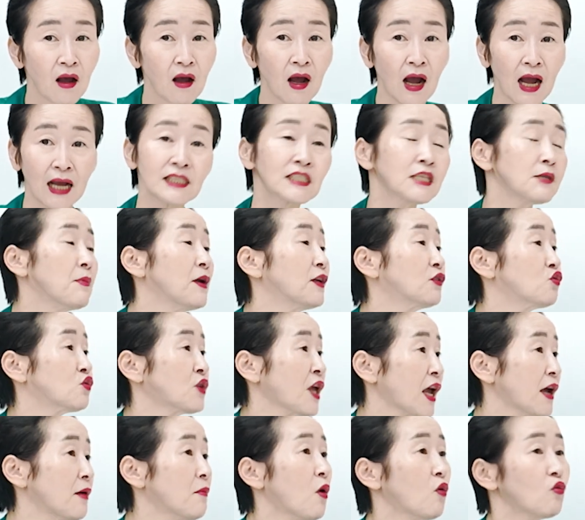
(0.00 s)
아침에도
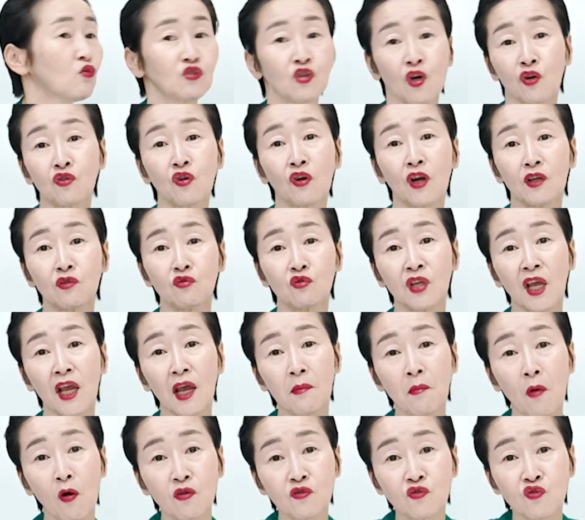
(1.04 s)
세 개 먹고 저녁에도 세
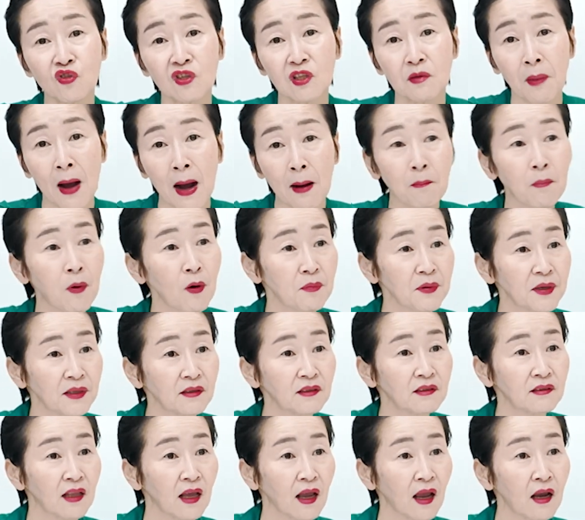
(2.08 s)
개 먹을 수 있는 방법이
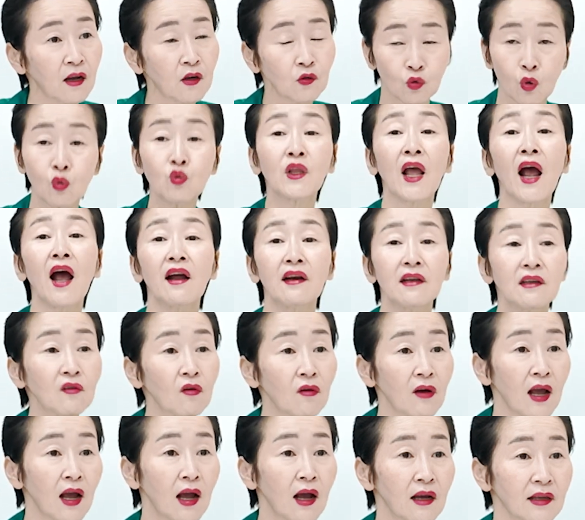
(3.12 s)
있는데 돌대가린
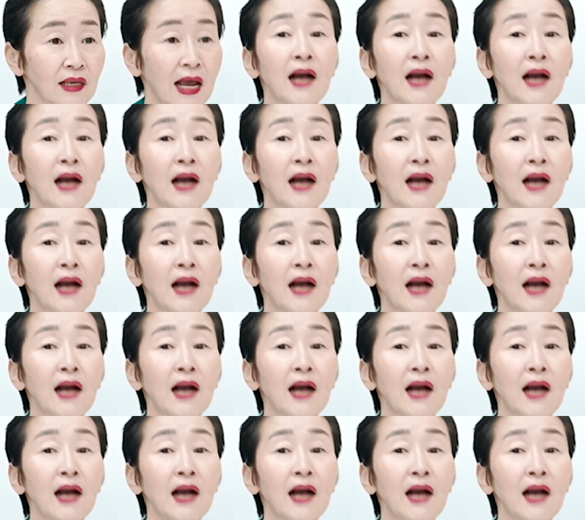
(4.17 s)
거야.